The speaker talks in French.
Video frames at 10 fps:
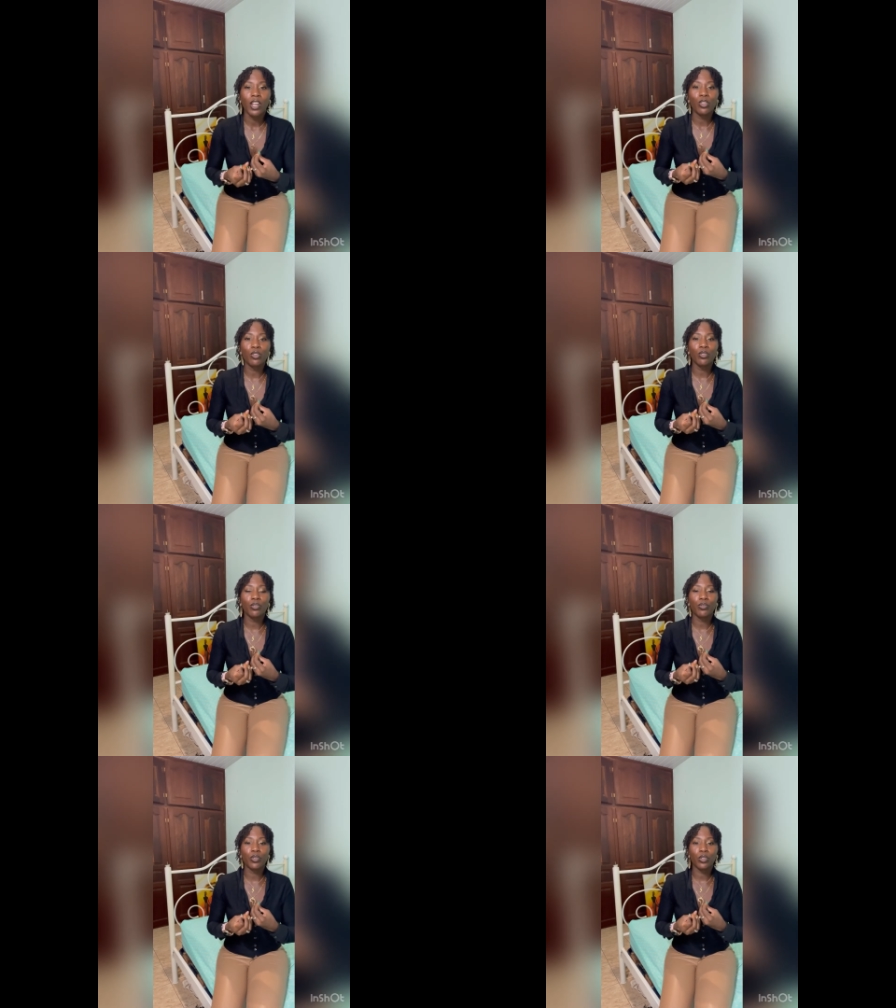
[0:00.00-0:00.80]
de
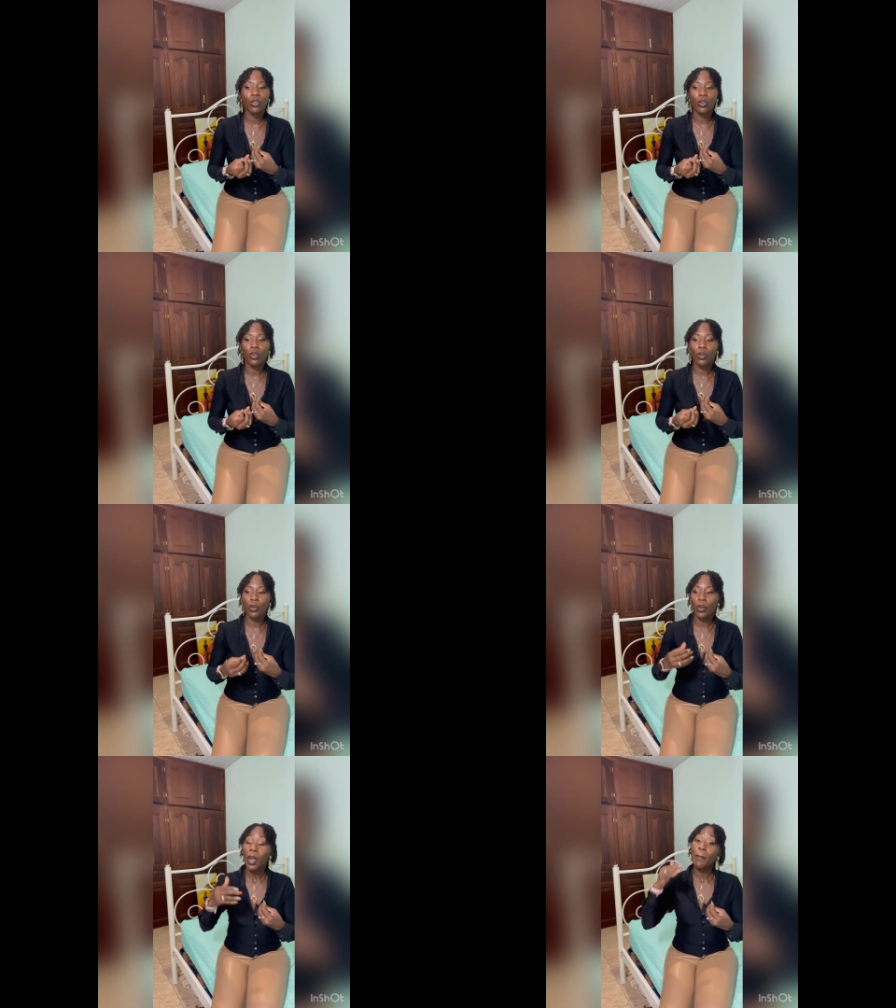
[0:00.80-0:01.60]
votre euh,
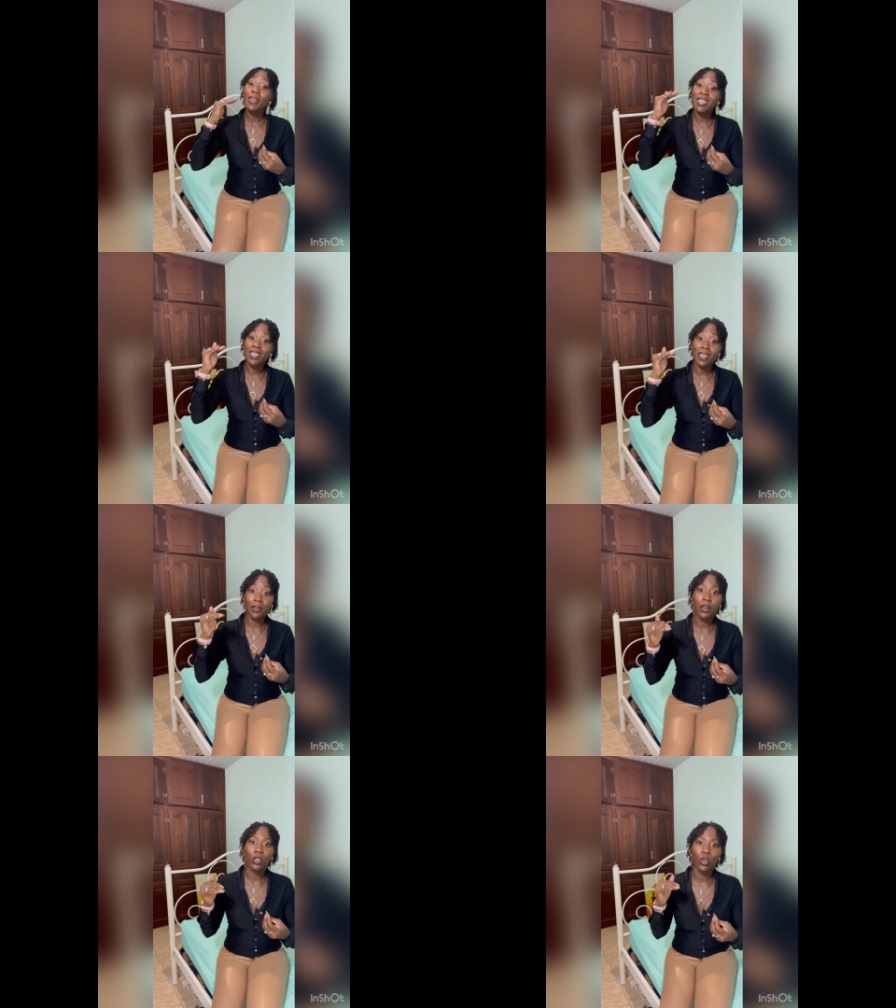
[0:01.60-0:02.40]
pilier
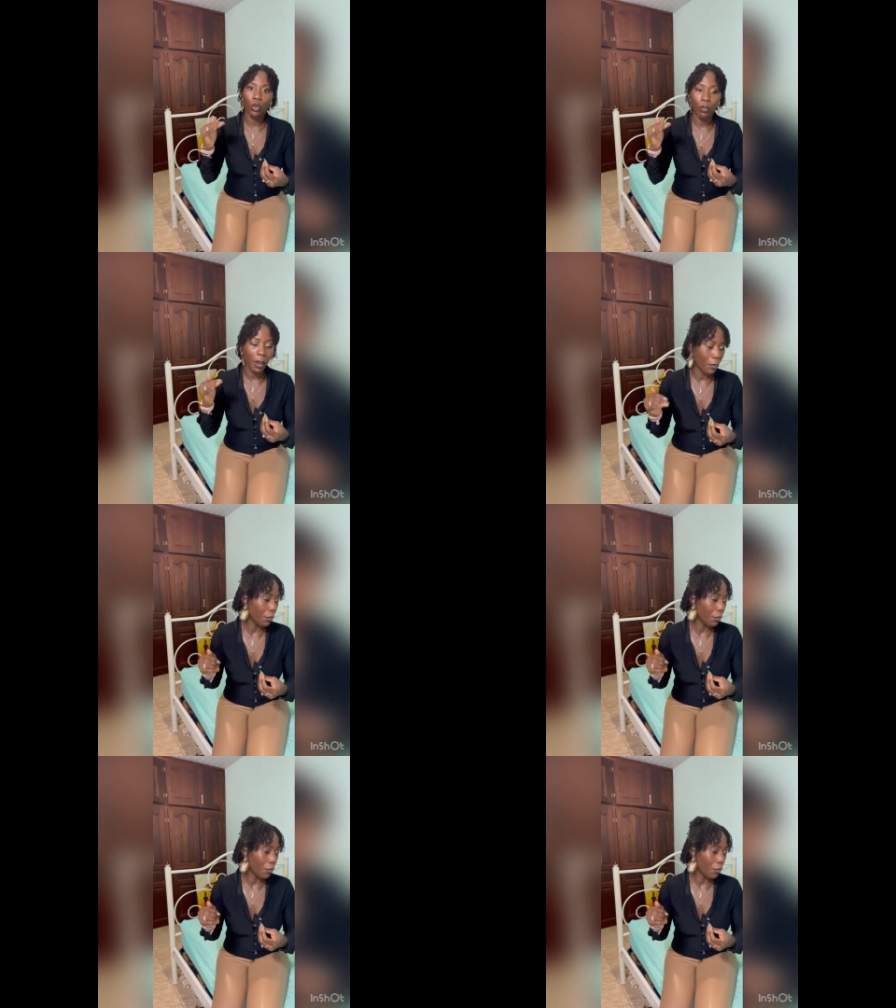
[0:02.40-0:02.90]
en tant que maman.